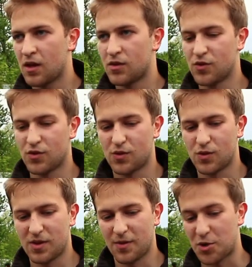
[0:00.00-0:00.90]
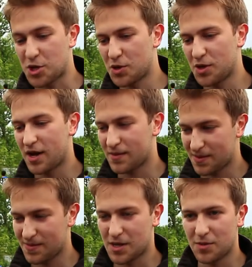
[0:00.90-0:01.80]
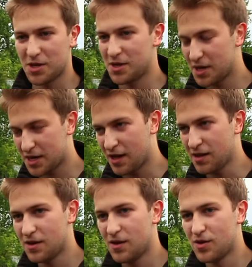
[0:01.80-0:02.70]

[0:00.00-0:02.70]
Ну, на прошлом сезоне я на самом деле не играл,